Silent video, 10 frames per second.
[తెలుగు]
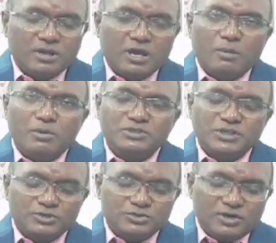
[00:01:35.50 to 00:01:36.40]
అమలు
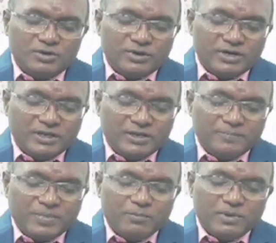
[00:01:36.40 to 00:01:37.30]
చేయుచున్నటువంటి
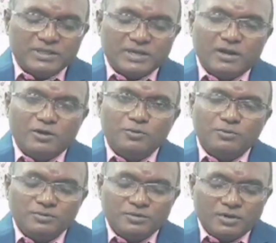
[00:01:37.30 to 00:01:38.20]
పథకాలను
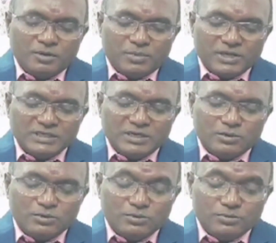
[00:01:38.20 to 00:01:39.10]

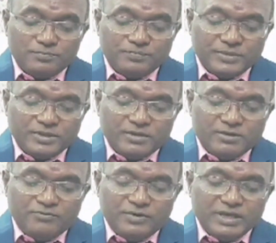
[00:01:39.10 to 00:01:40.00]
ప్రజలకు
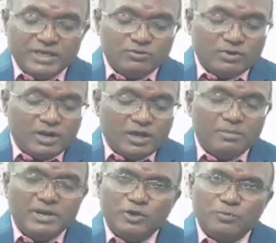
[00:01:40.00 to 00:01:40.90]
వేదిక ద్వారా
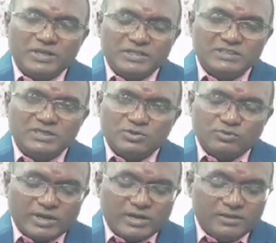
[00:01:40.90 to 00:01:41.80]
మరియు ప్రదర్శన
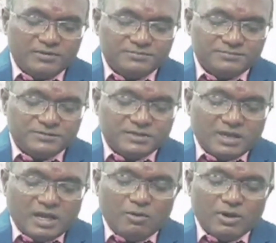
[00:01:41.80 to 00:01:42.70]
ద్వారా
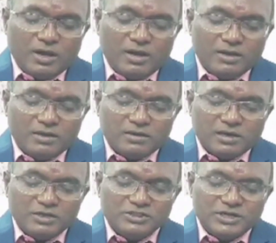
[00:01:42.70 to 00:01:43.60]
అవగాహన
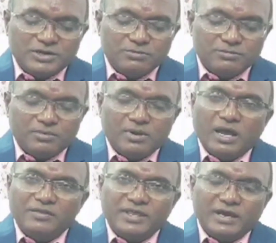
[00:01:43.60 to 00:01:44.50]
కలుగజేయటం
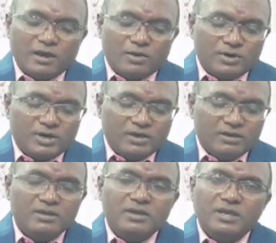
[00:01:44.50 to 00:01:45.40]
అంతేకాకుండా
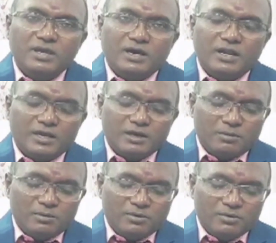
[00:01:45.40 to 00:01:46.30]
ఈ
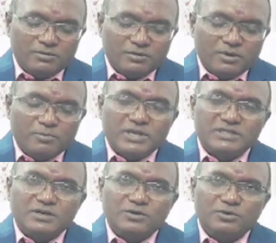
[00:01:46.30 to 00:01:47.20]
కార్యక్రమంలో
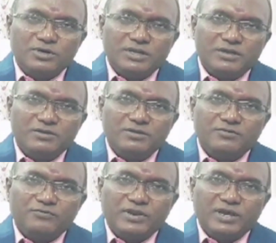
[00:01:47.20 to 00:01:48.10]
ప్రజల నుండి
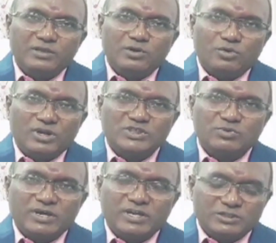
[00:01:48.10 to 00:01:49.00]
ఫిర్యాదులు కూడా
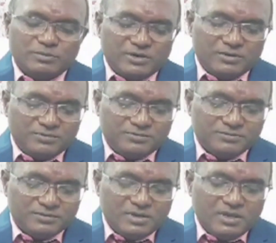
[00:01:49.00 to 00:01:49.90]
స్వీకరించబడింది
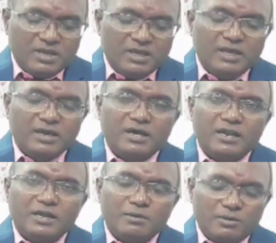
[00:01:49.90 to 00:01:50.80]
ఈ
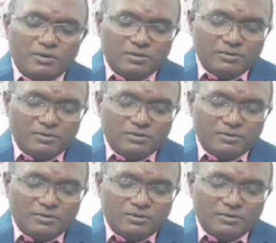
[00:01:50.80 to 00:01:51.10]
కార్యక్రమంలో